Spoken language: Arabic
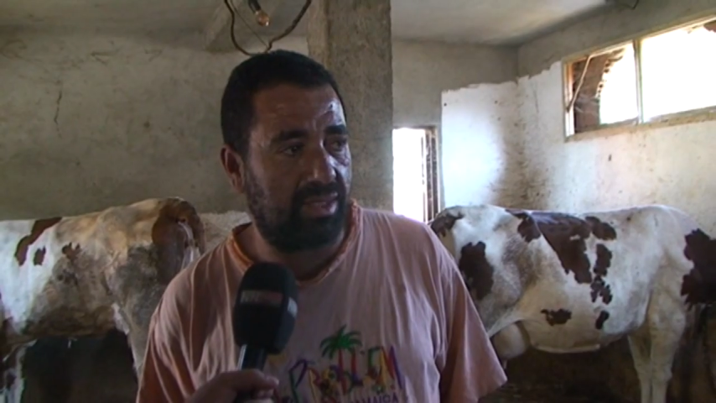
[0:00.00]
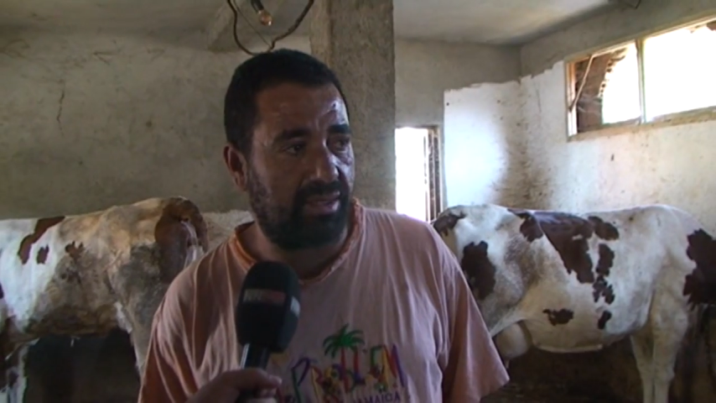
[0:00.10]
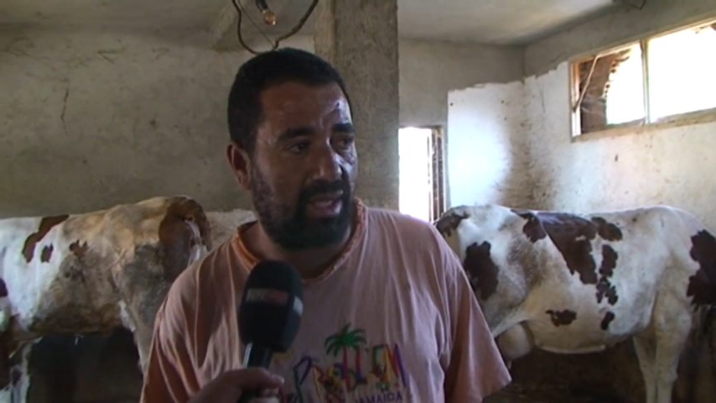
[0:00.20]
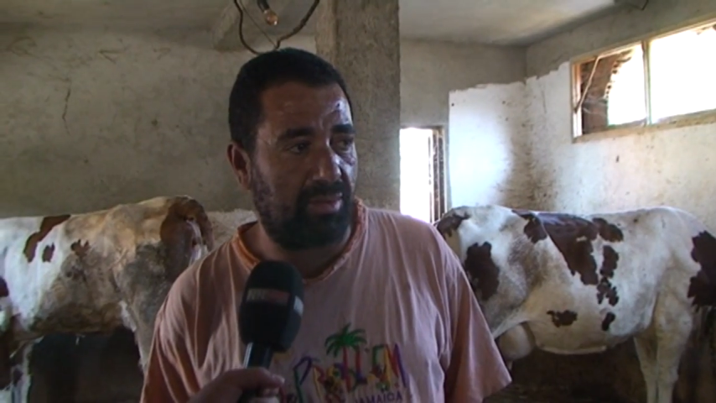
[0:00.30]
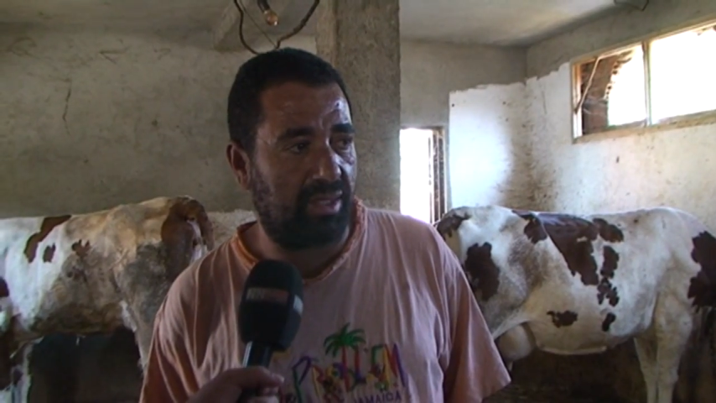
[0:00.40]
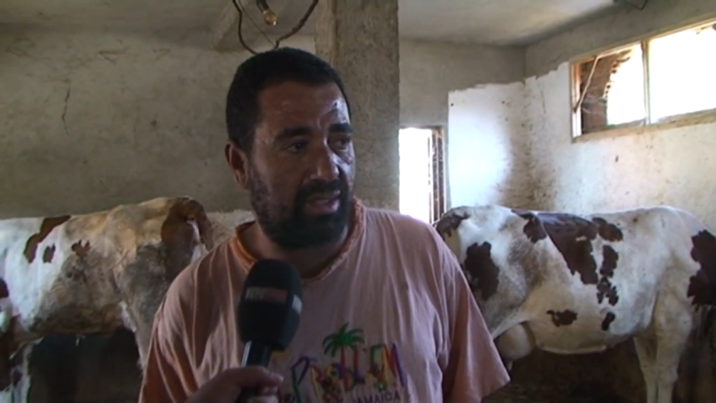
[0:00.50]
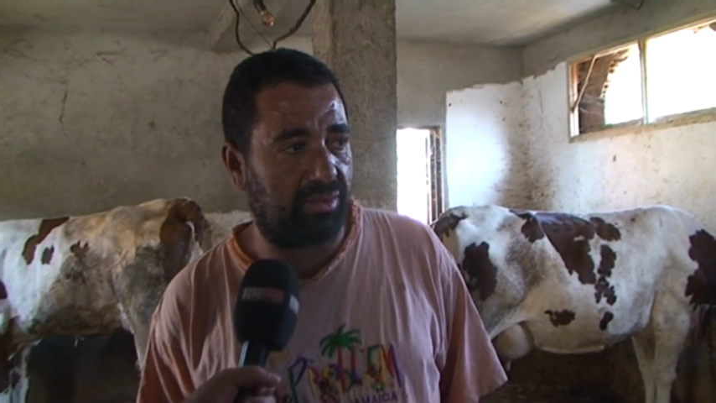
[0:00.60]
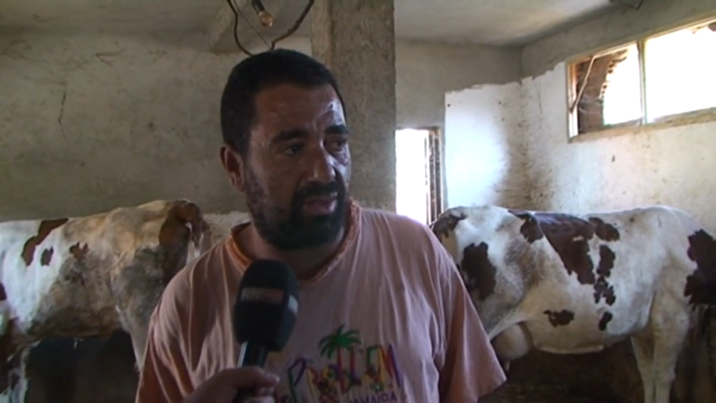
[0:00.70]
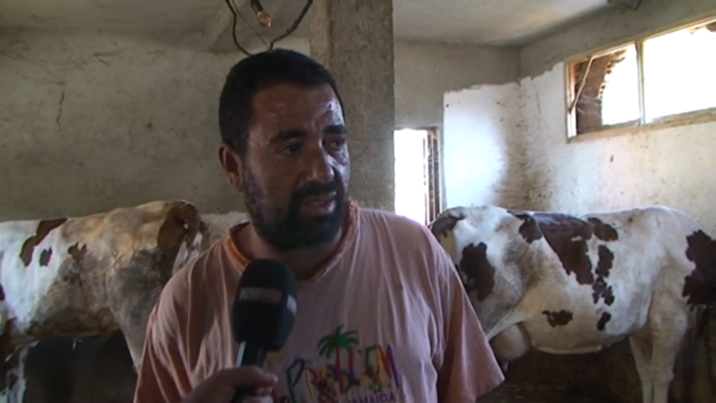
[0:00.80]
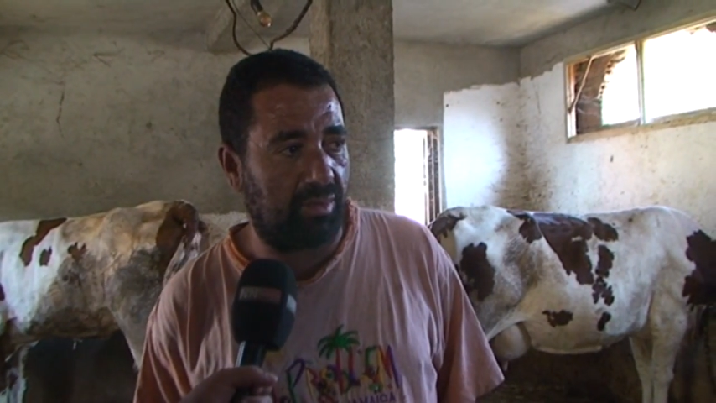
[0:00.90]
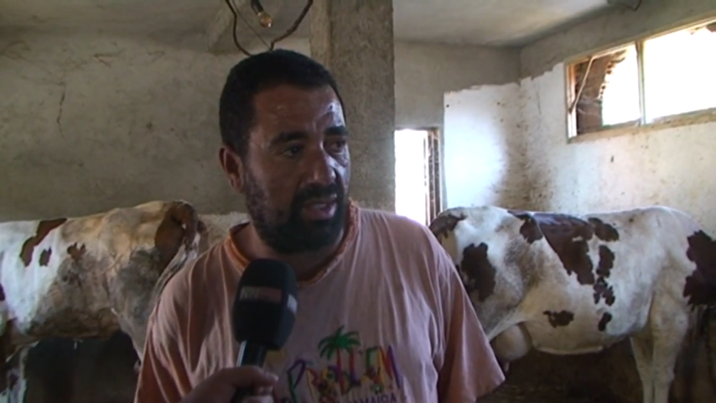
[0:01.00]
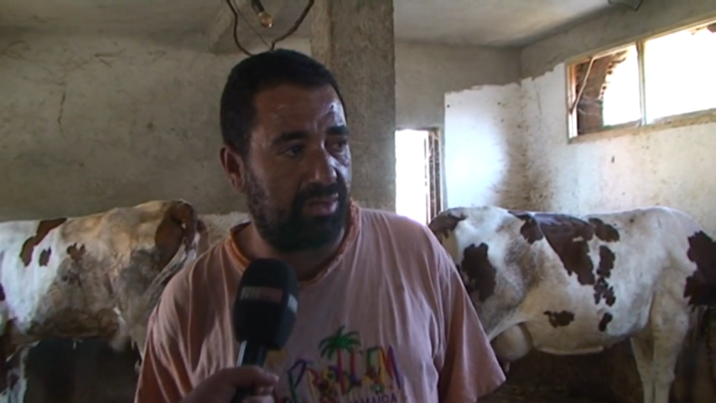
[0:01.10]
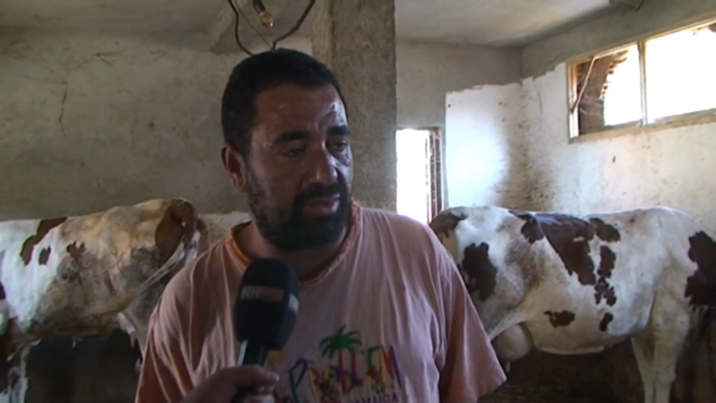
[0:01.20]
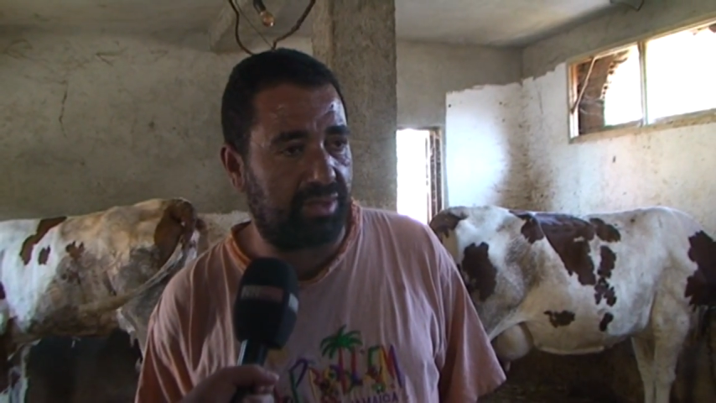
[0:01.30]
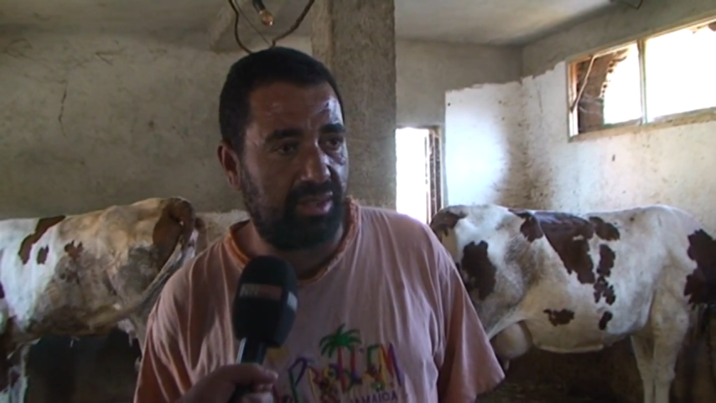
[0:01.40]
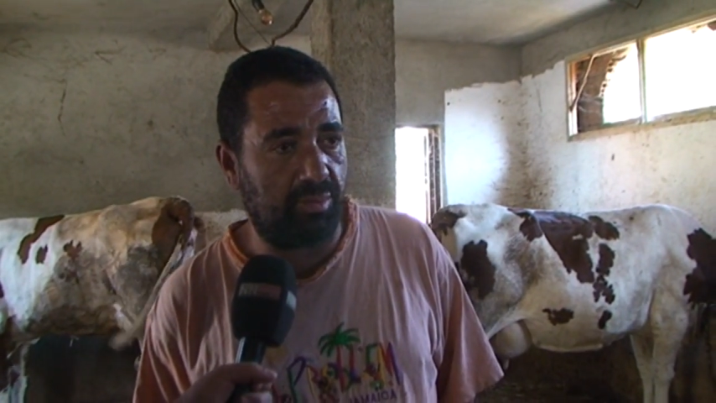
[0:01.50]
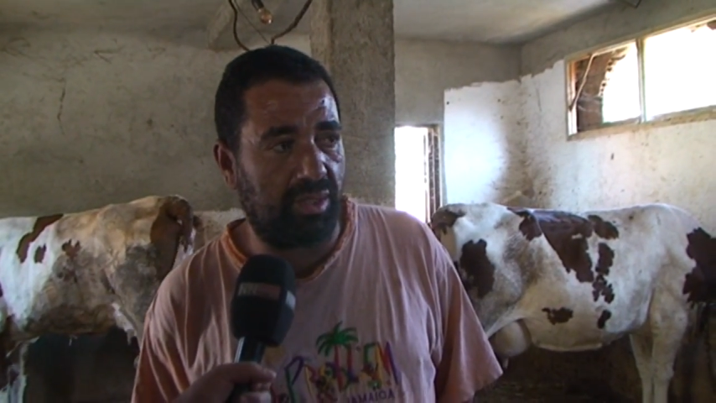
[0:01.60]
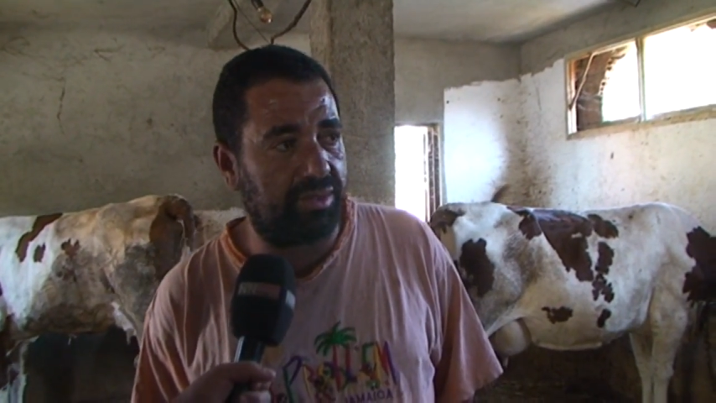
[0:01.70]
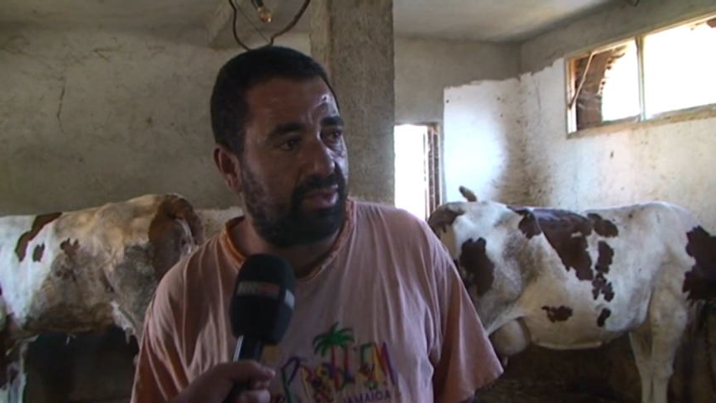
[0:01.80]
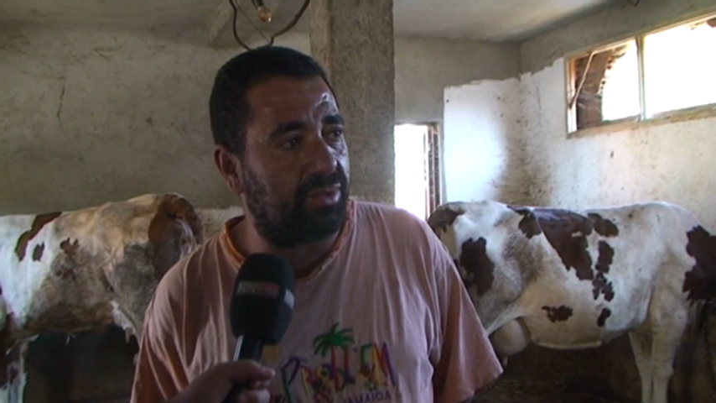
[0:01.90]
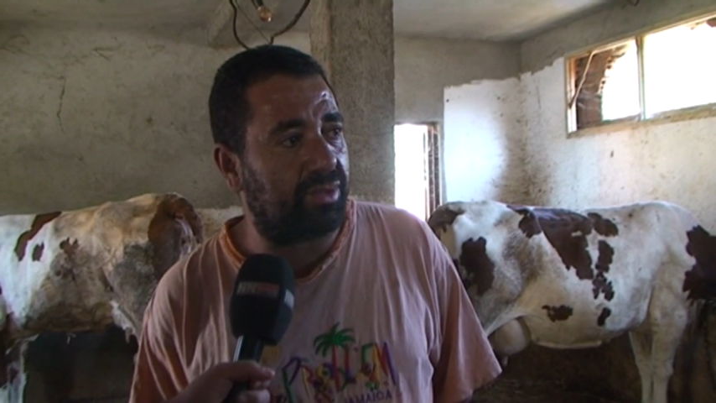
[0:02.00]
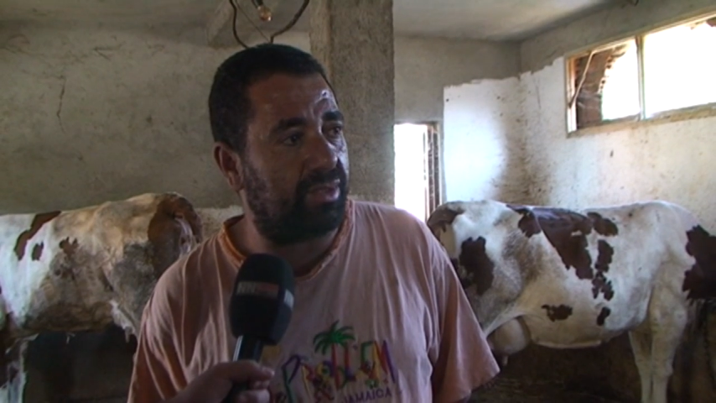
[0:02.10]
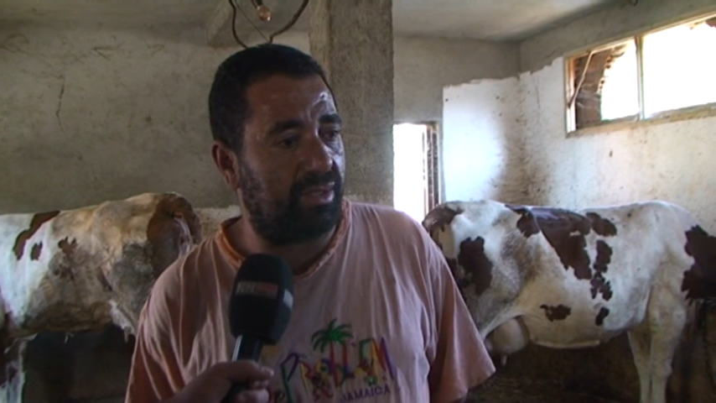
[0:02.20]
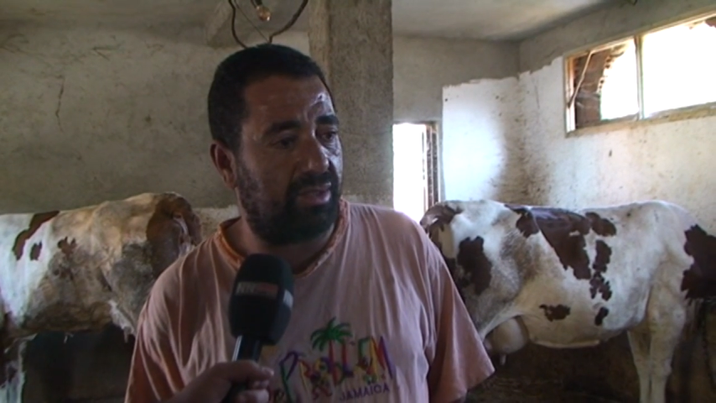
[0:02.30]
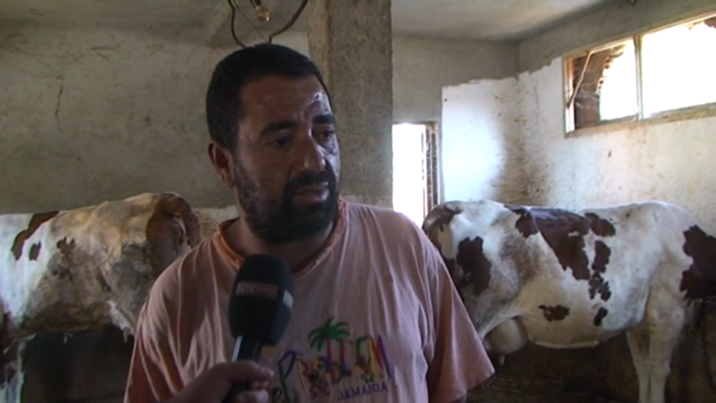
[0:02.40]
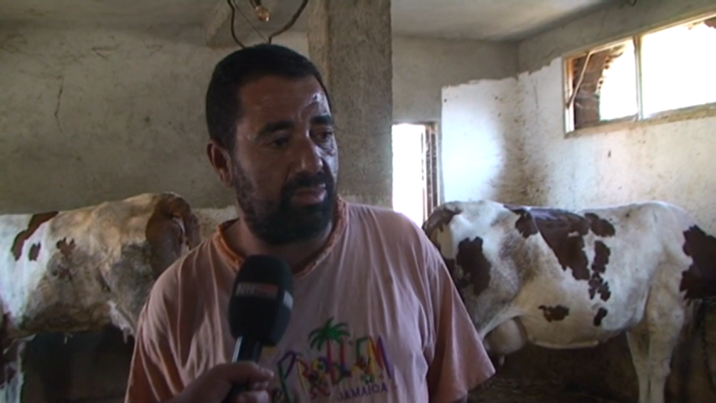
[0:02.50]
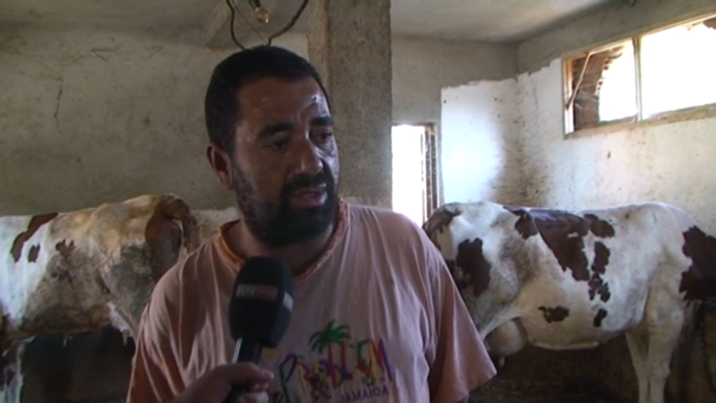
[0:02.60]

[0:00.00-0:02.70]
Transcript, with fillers: كتر من كتر خمار دوسي بعد دوسي